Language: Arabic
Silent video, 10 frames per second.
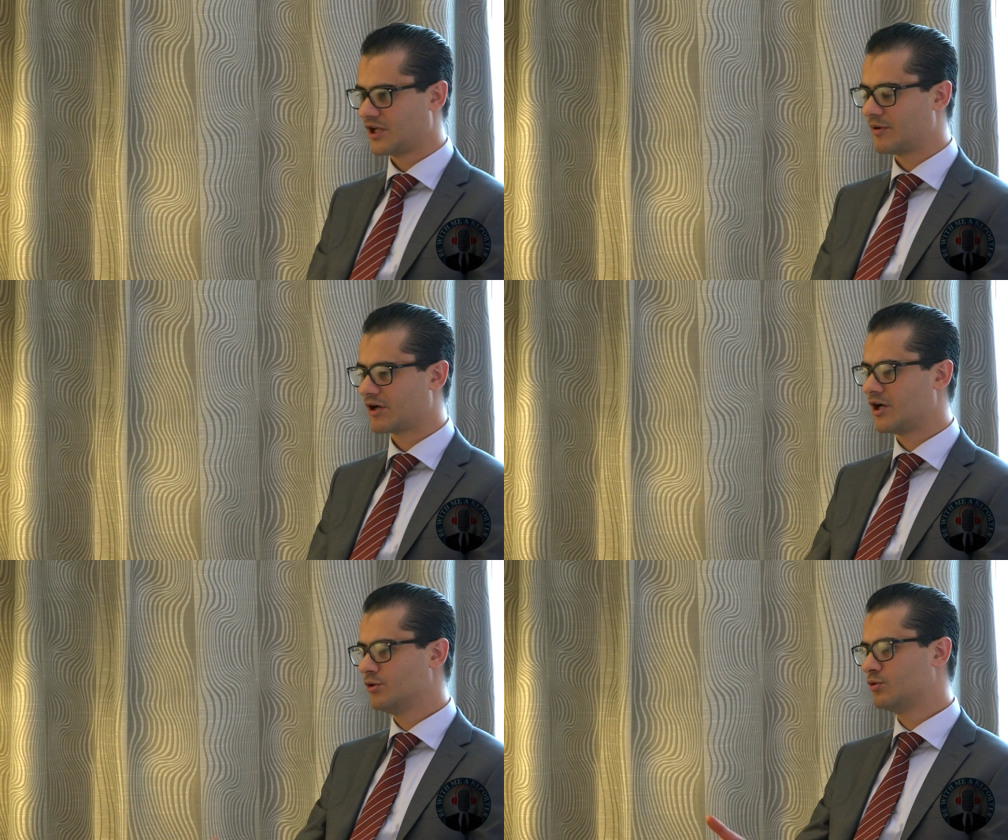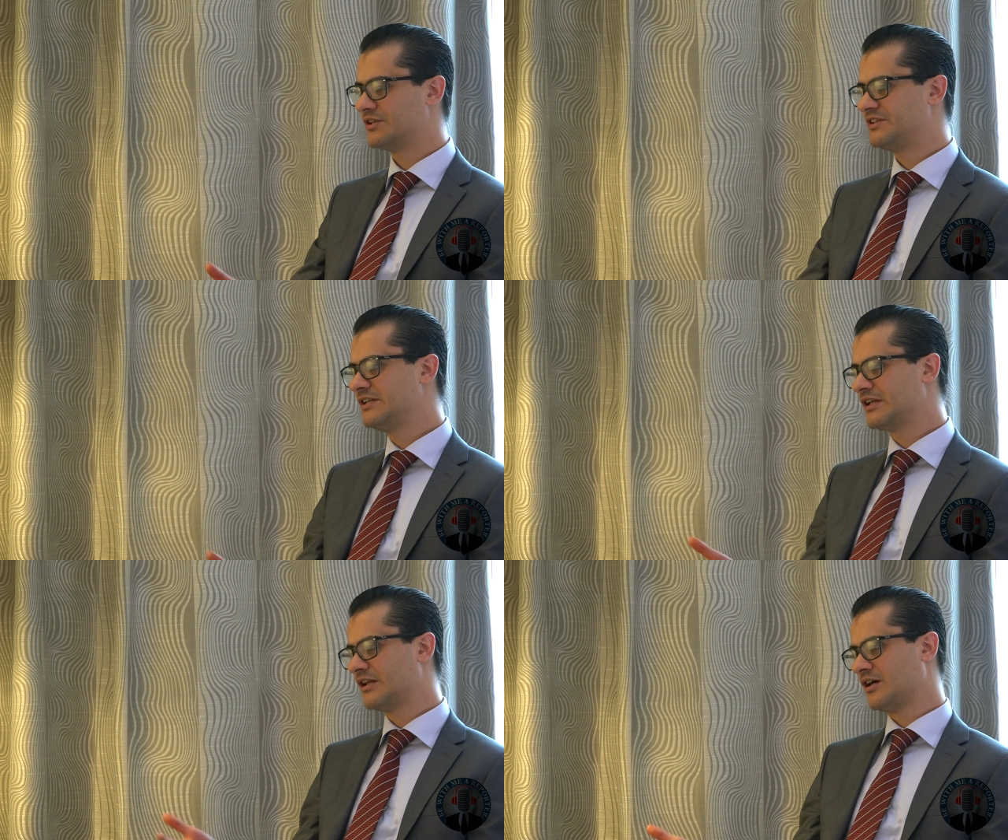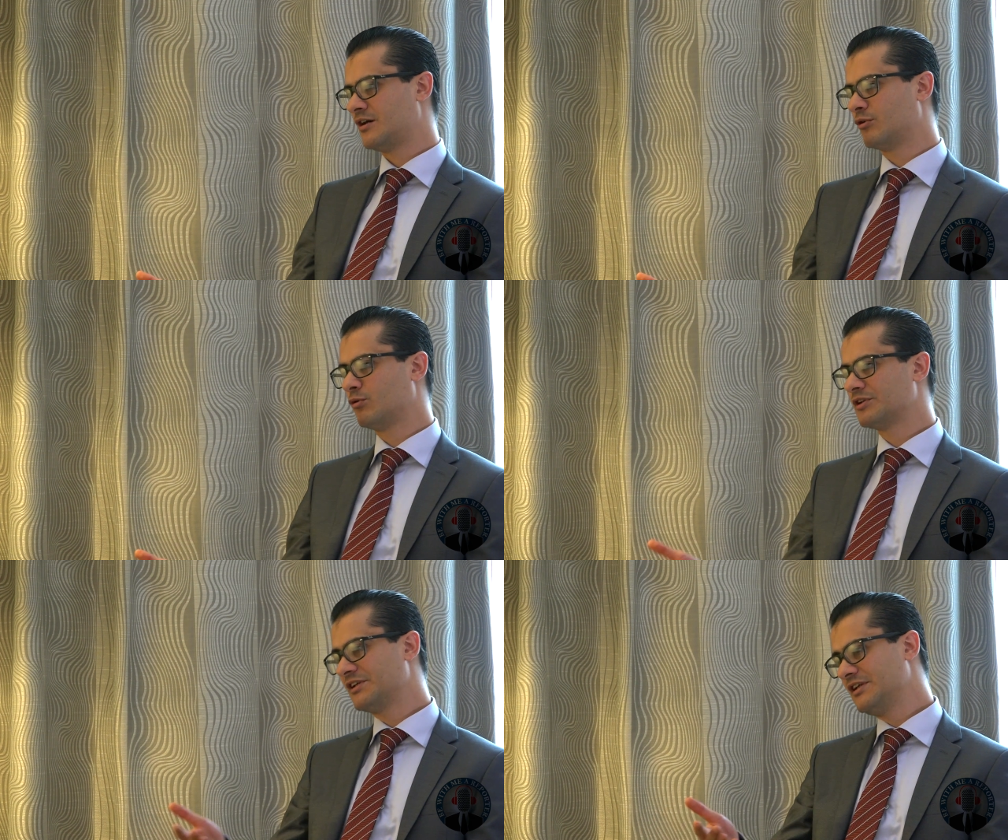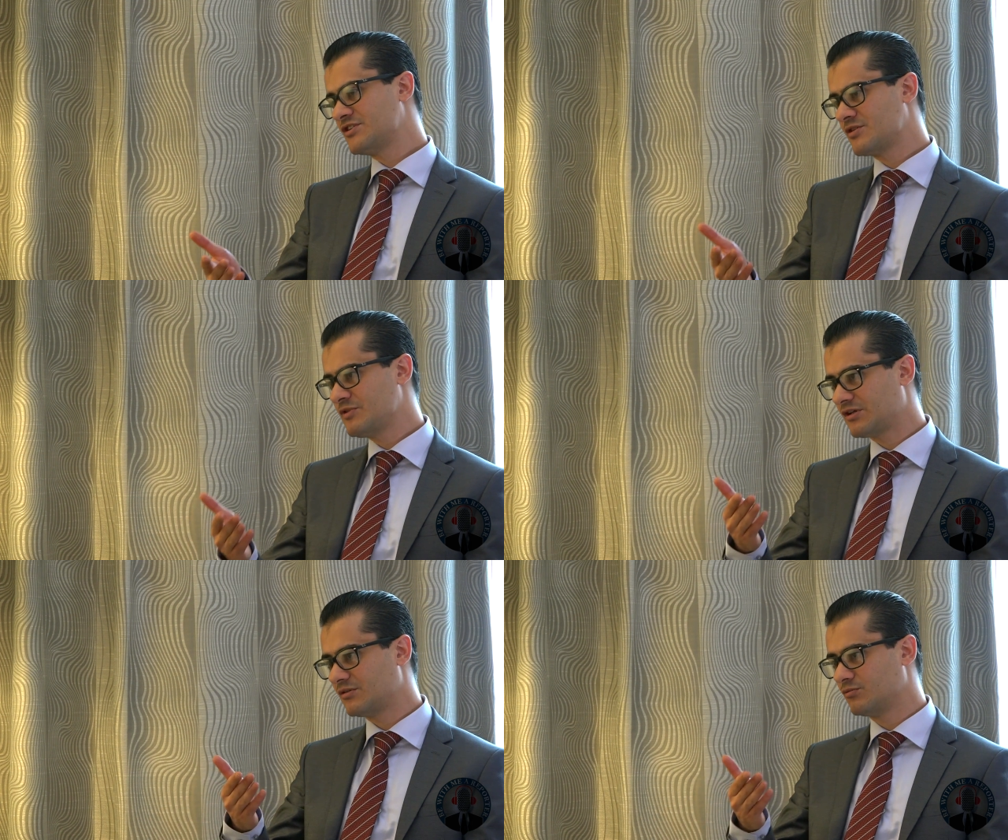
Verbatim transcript: كما قالوا الدين لله والوطن للجميع